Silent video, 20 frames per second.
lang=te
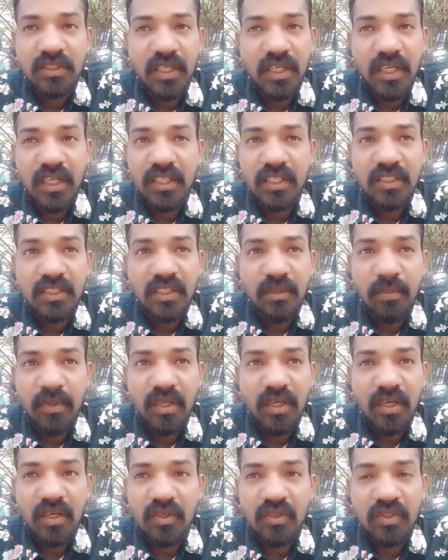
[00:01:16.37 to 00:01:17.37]
చెన్నై నుంచే
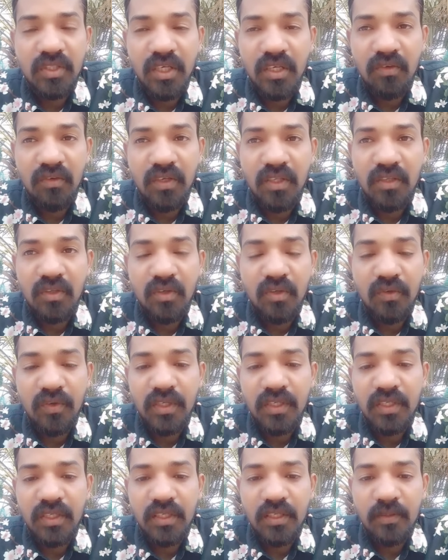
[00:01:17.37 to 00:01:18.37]
మనకు అలౌ చేయడం లేదు
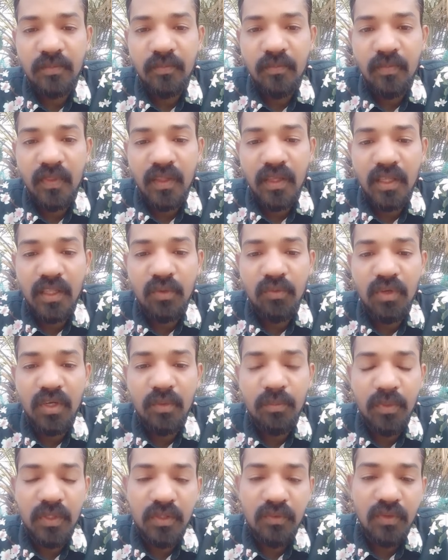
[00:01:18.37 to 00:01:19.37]
కోవిడ్కి అందువల్ల
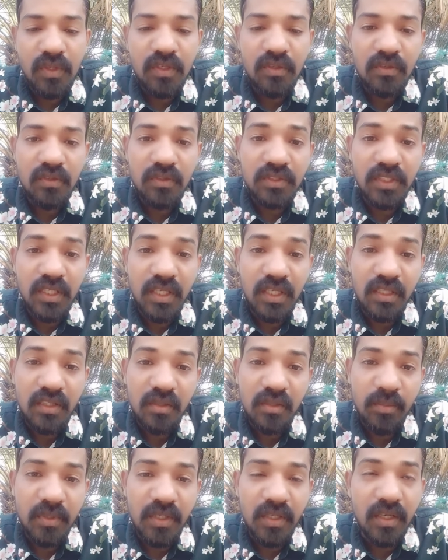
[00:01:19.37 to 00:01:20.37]
ప్రతి ఒక్కరూ
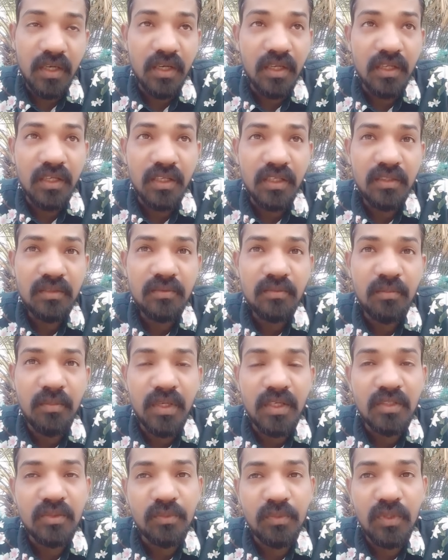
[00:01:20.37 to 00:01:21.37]
జాగ్రత్త పడాలని
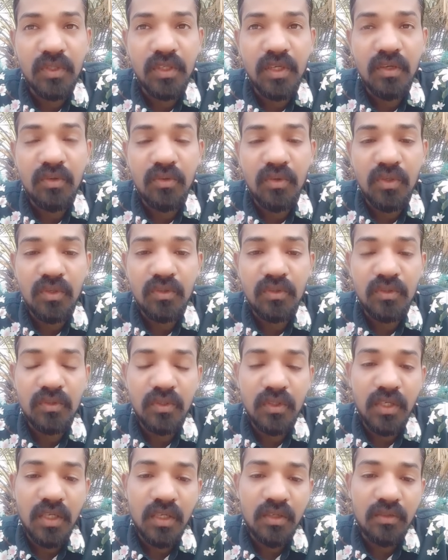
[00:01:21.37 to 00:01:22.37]
మనస్ఫూర్తిగా
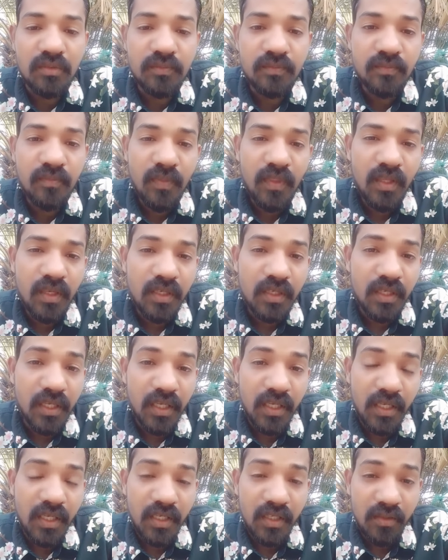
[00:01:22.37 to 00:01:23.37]
కోరుకుంటున్నాను
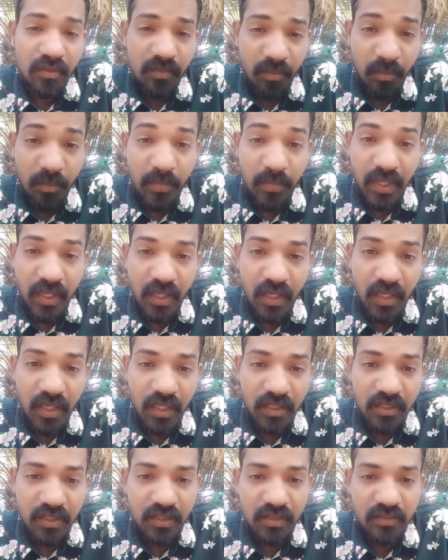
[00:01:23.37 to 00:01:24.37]
టేక్ కేర్ బీ
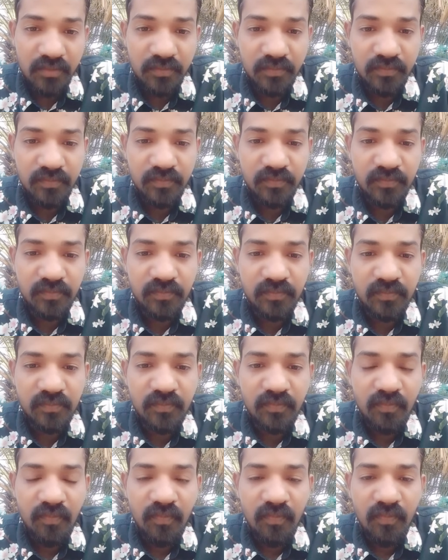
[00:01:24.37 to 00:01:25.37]
అలర్ట్
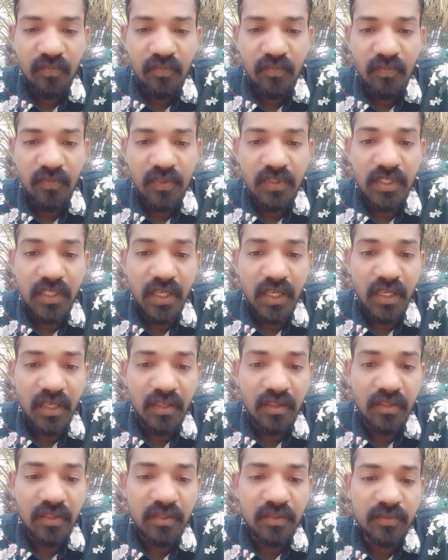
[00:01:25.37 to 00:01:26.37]
జై
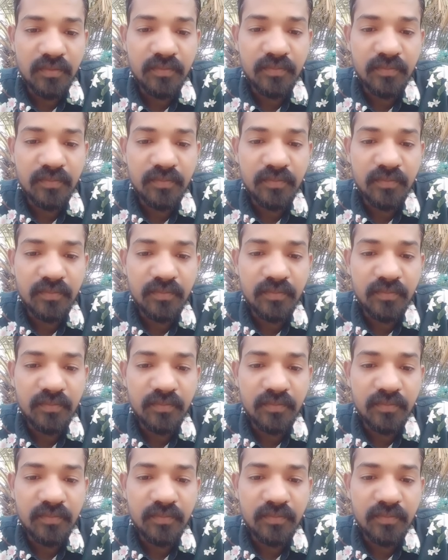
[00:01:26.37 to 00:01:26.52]
హింద్